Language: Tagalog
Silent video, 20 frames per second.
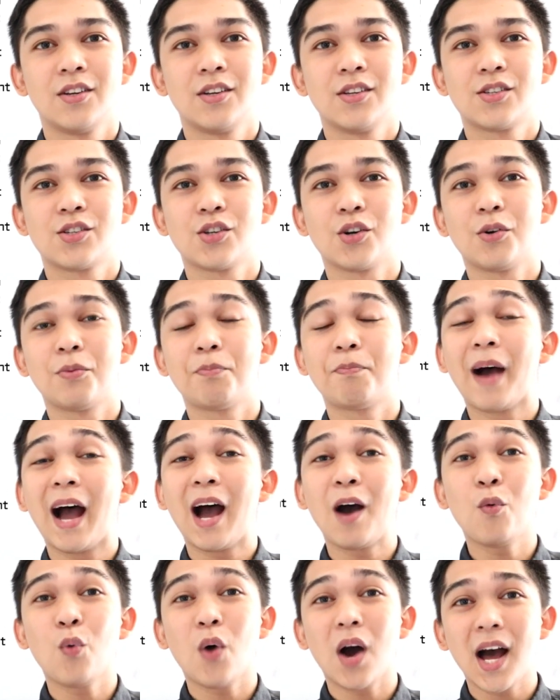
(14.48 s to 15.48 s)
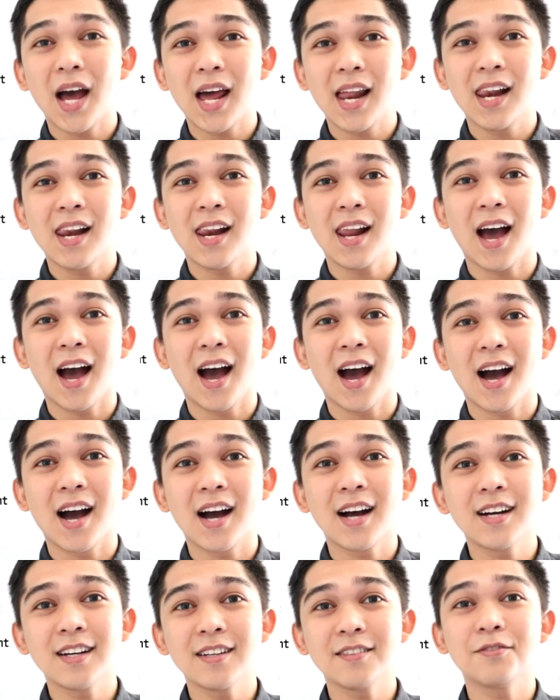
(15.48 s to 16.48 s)
So, bawal
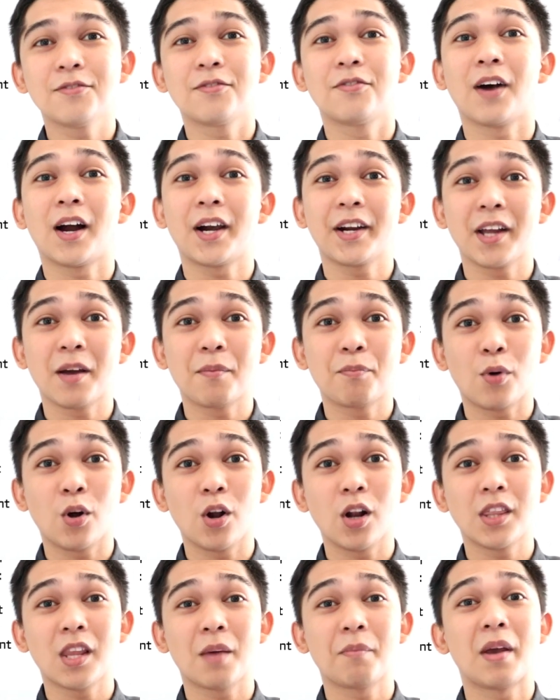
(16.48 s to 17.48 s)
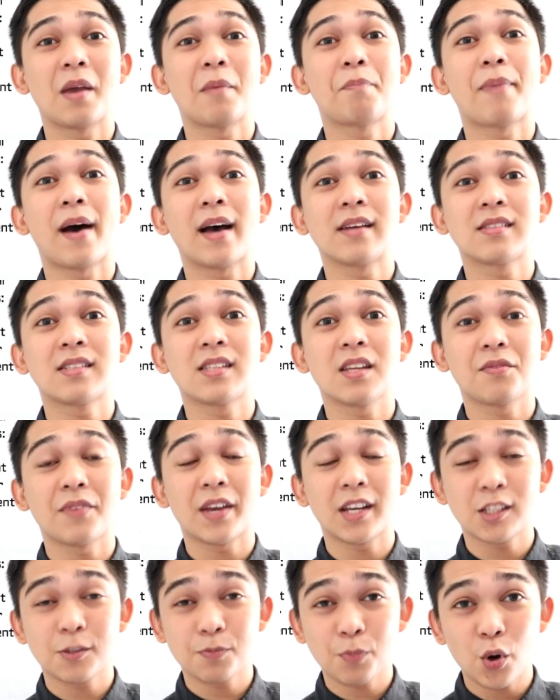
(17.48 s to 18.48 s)
ang variable na may positive
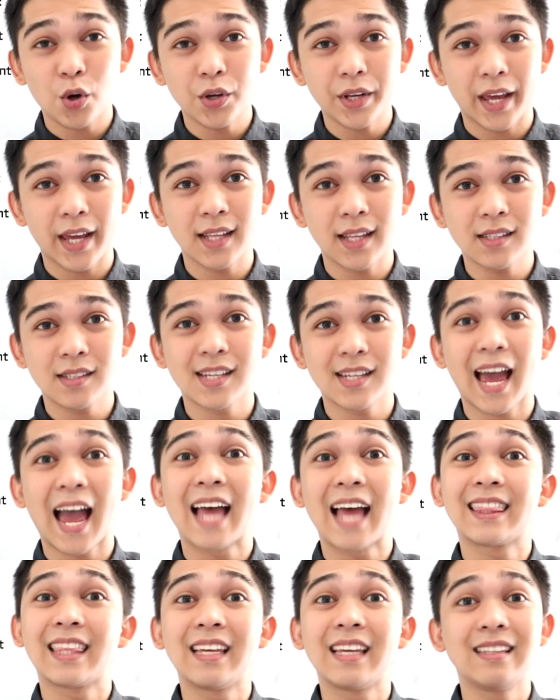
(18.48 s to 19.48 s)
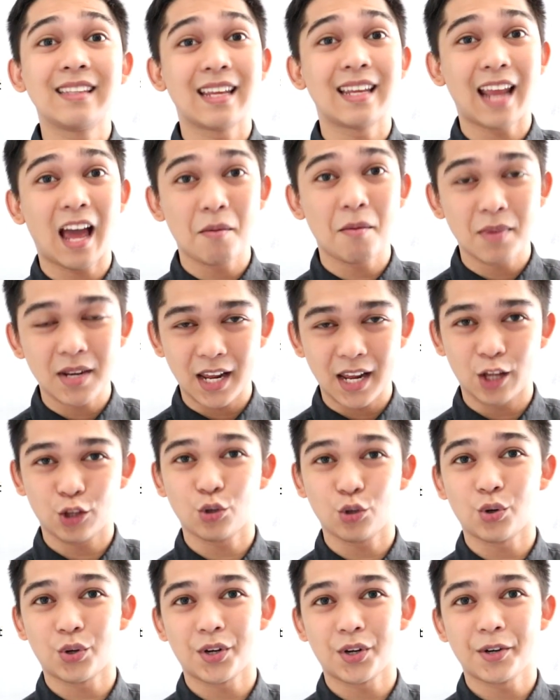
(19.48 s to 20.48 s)
exponent sa ating
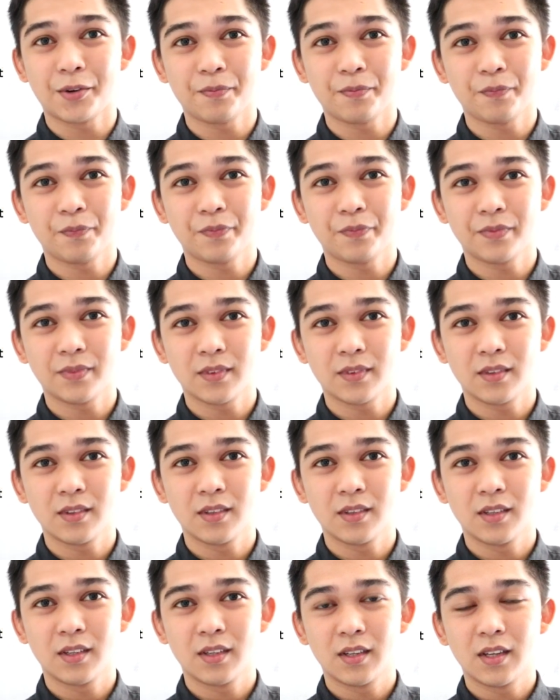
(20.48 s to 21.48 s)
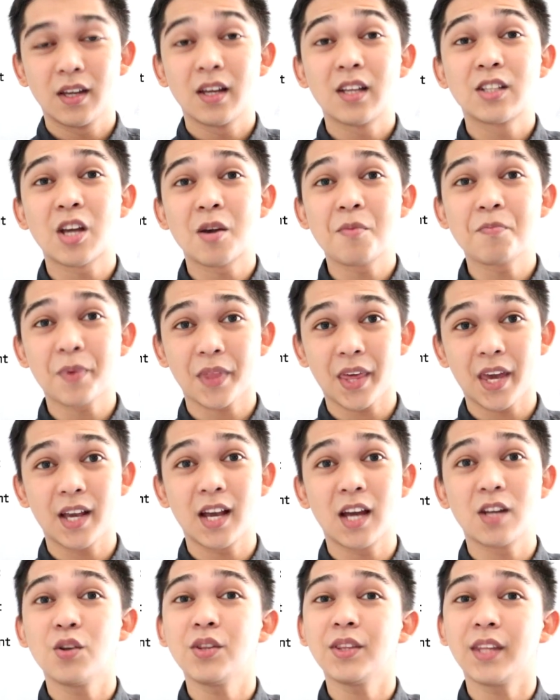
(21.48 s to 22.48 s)
denominator. Siyempre,
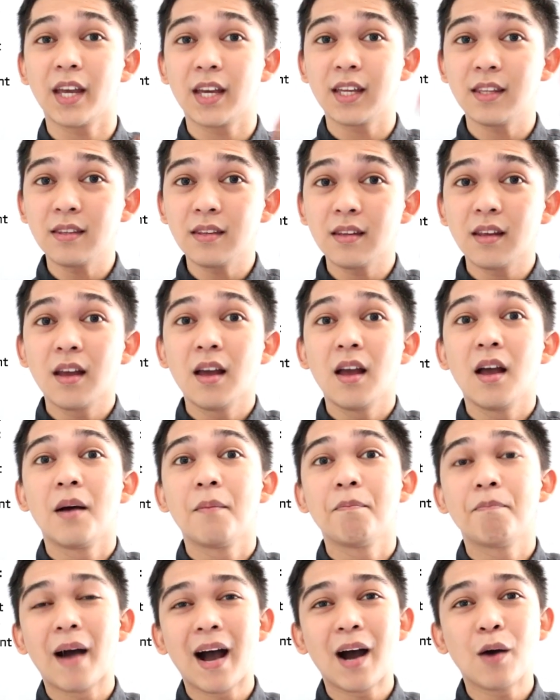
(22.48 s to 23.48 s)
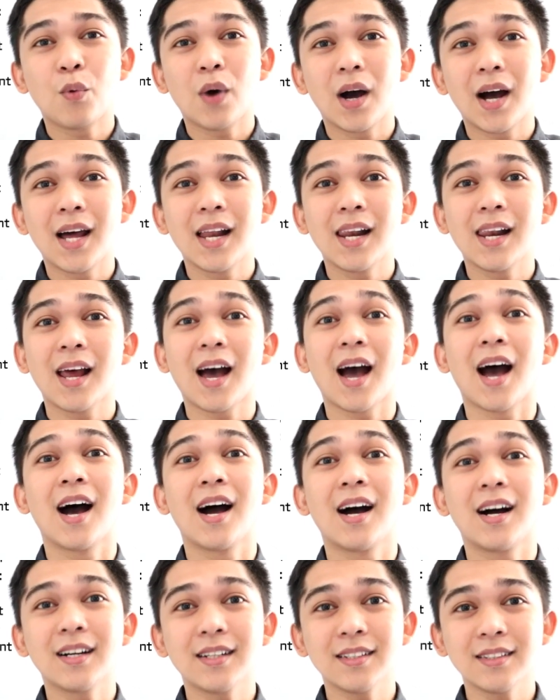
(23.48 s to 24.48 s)
ganun din, bawal
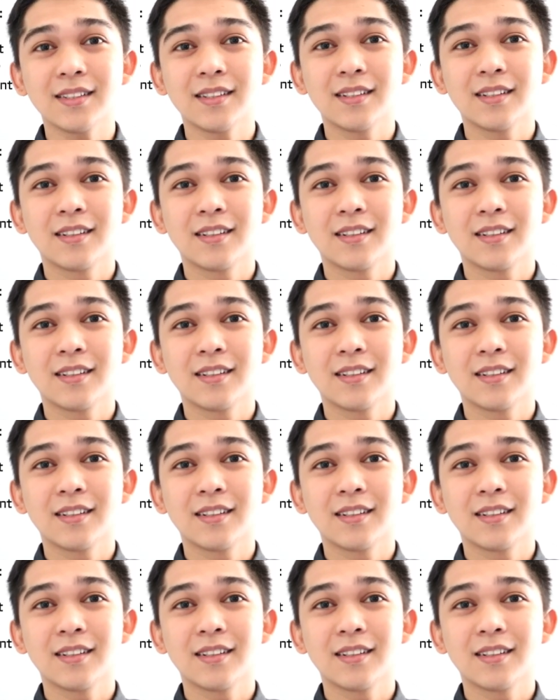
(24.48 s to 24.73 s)
ang